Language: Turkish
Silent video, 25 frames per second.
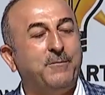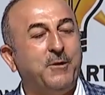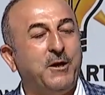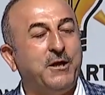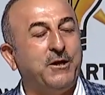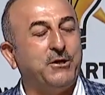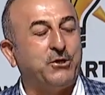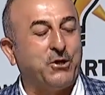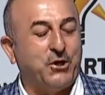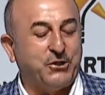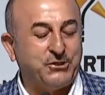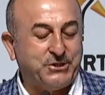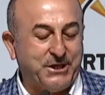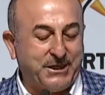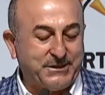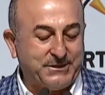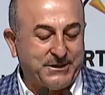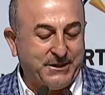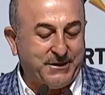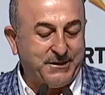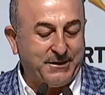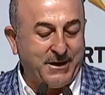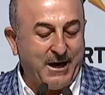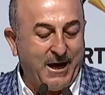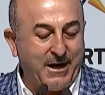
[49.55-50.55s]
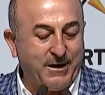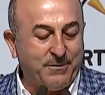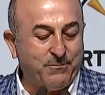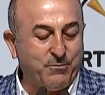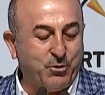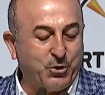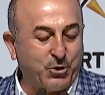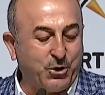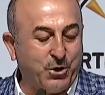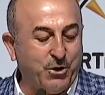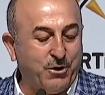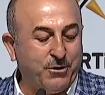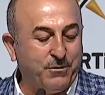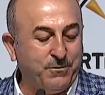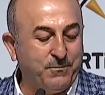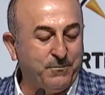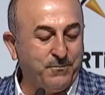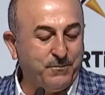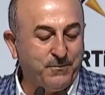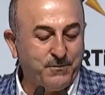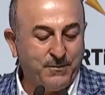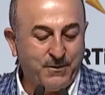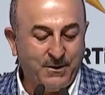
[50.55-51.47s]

bir köşesinden bugün